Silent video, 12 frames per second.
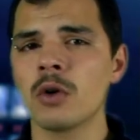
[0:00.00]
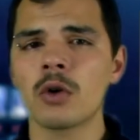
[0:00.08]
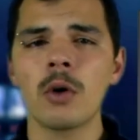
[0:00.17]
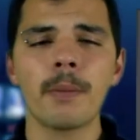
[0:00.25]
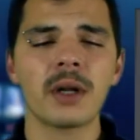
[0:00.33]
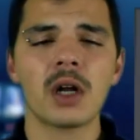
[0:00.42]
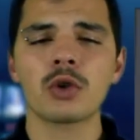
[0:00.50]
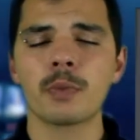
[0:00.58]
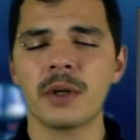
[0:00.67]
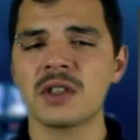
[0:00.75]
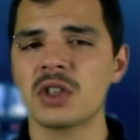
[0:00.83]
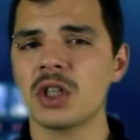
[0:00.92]
comparar os
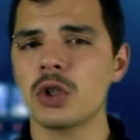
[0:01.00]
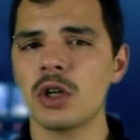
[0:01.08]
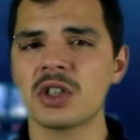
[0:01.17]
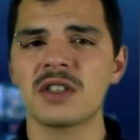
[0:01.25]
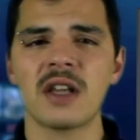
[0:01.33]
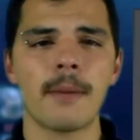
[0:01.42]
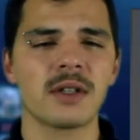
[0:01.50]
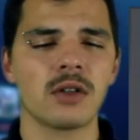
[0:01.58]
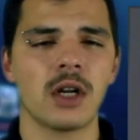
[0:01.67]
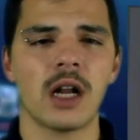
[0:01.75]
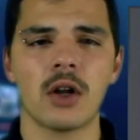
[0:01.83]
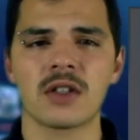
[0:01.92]
preços das lojas Amazon
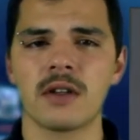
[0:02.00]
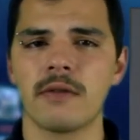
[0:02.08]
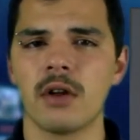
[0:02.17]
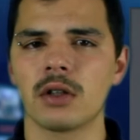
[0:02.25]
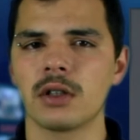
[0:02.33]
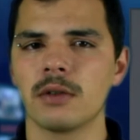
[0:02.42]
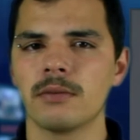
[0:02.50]
à nossa volta.